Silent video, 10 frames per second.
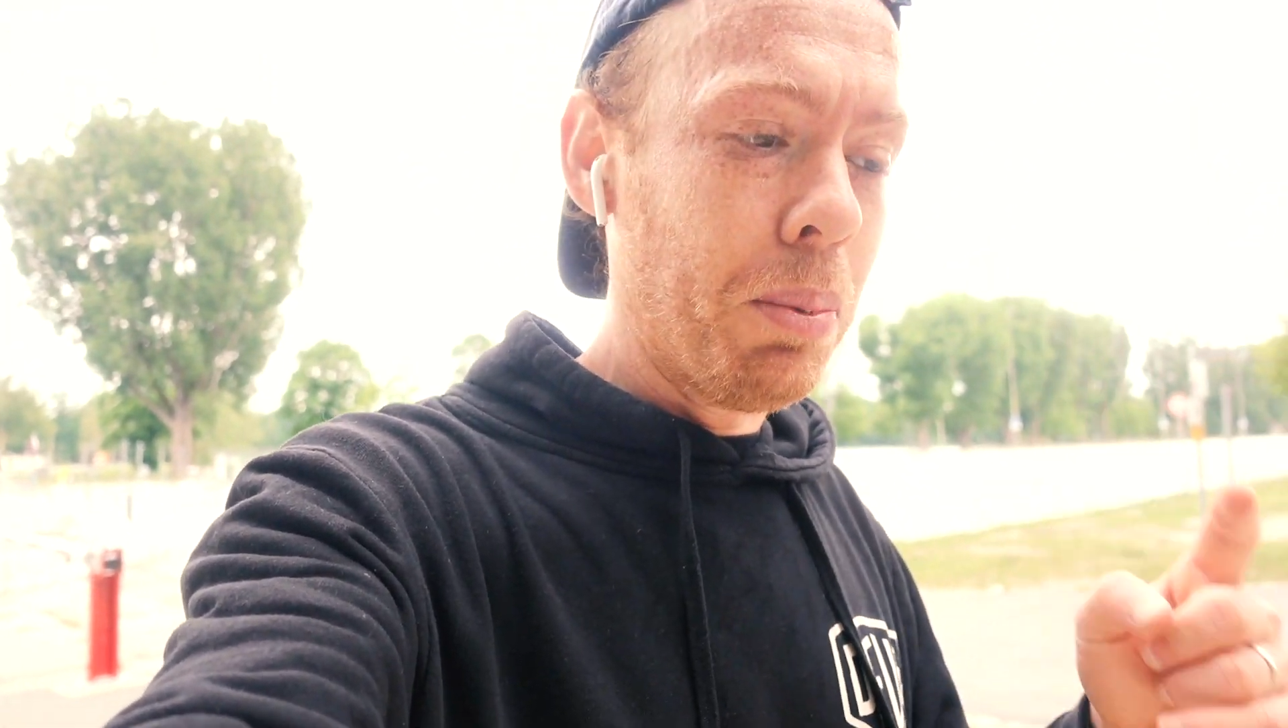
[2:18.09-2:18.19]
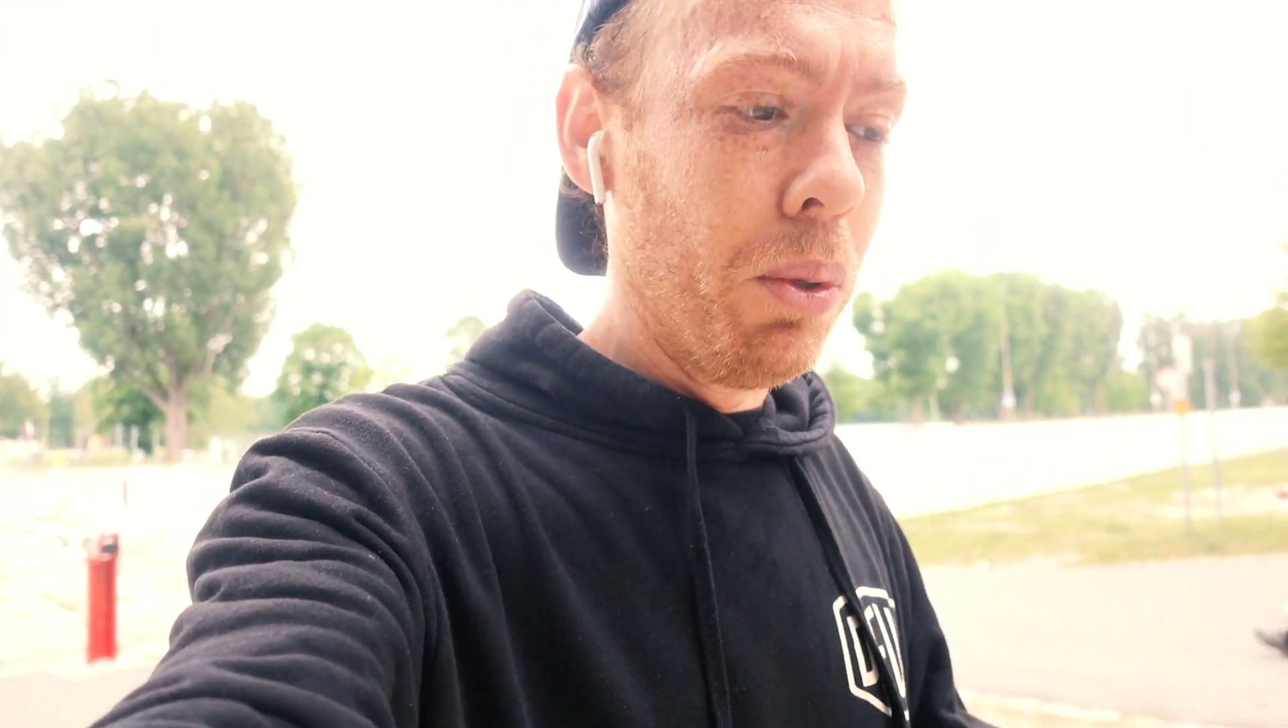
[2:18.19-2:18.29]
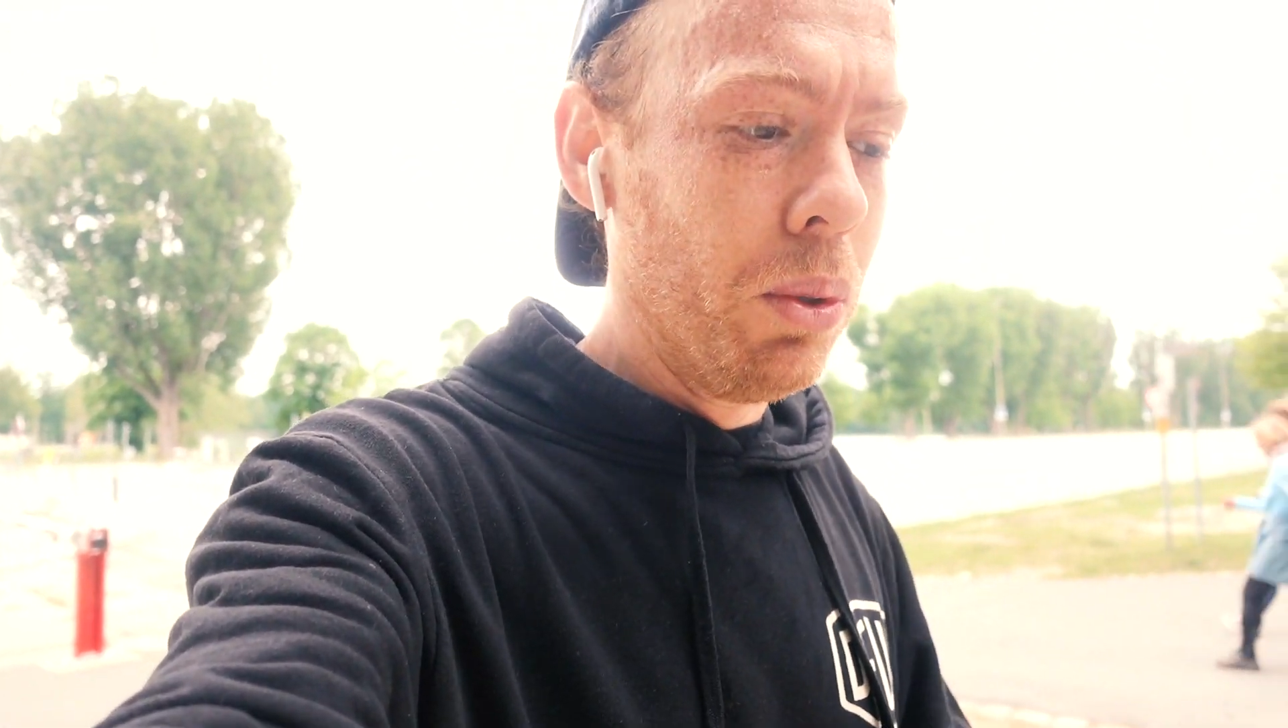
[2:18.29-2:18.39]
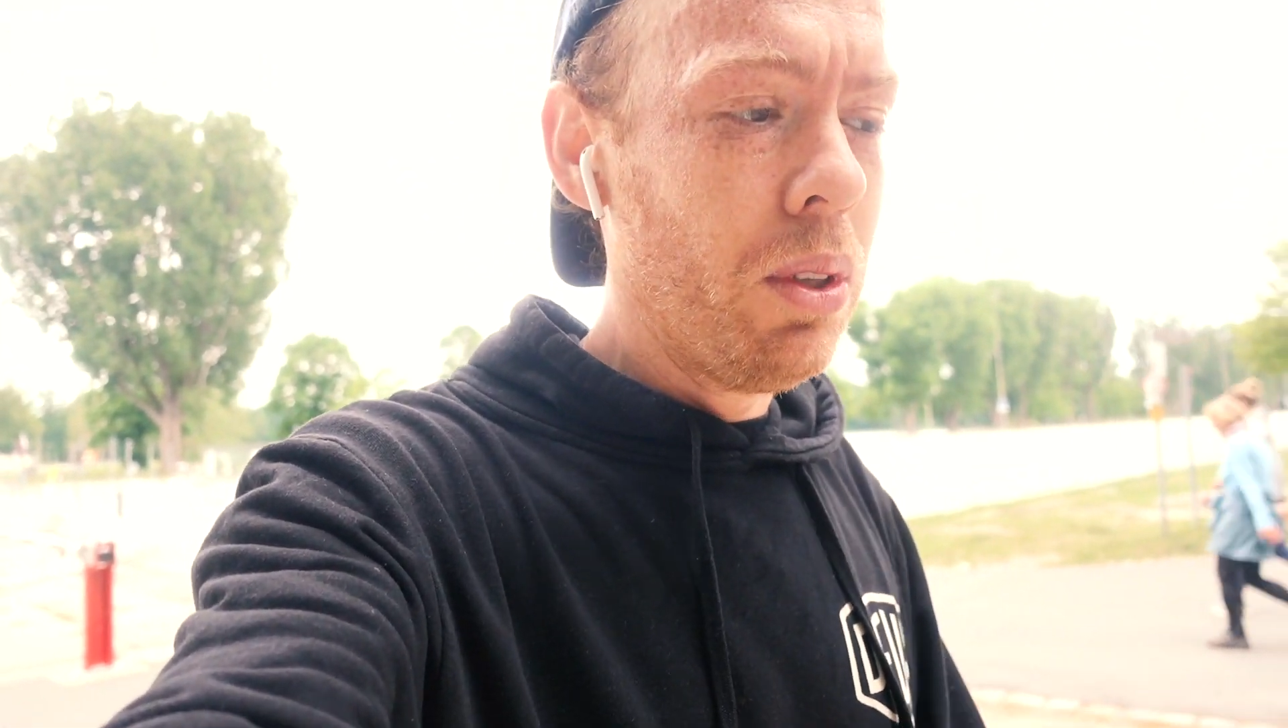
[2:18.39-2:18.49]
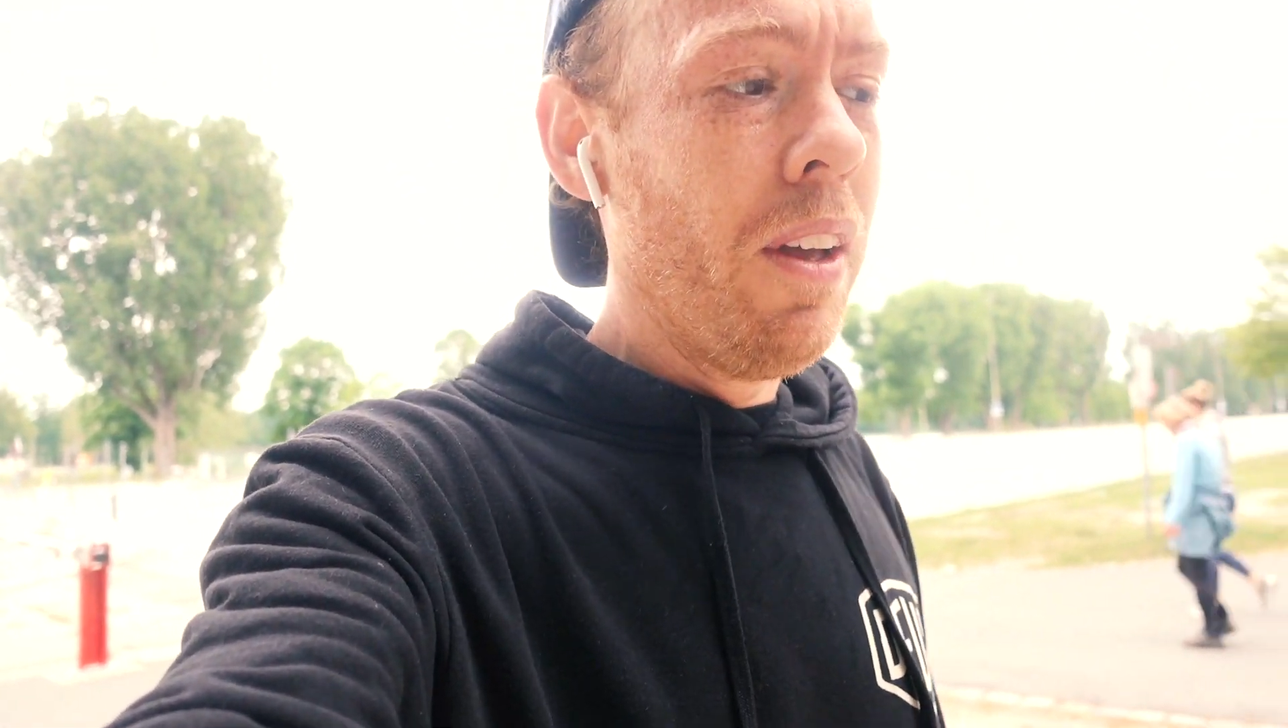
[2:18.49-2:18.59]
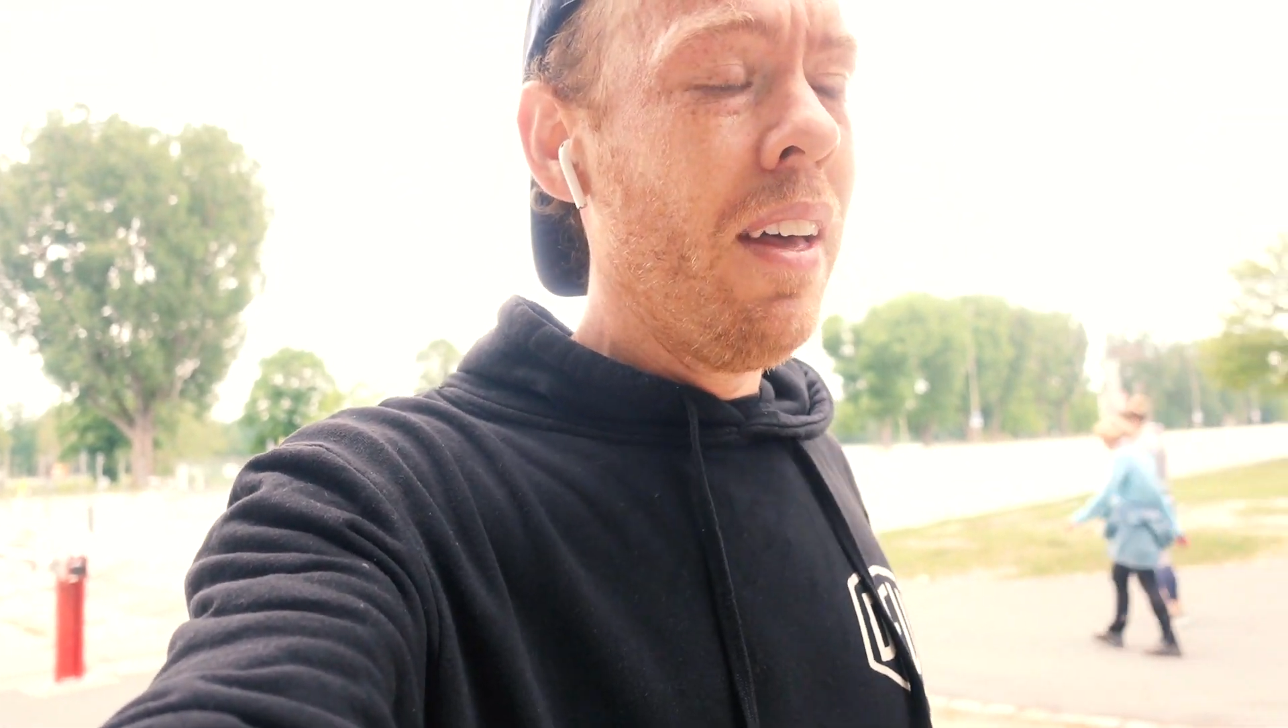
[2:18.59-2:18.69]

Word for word: produto,